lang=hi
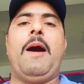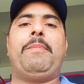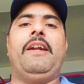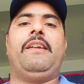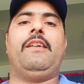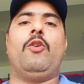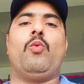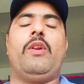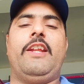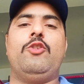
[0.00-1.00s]
आपकी
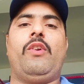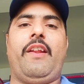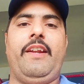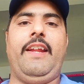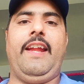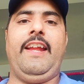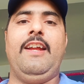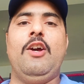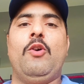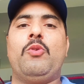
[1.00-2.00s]
रूट की जो ट्रेनें
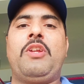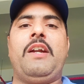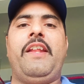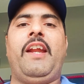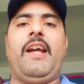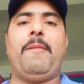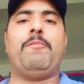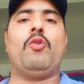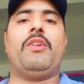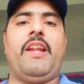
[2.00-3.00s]
हैं उसका टिकट
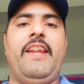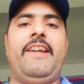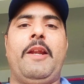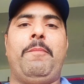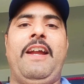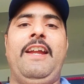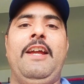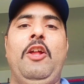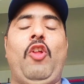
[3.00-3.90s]
आप बुक नहीं कर पाए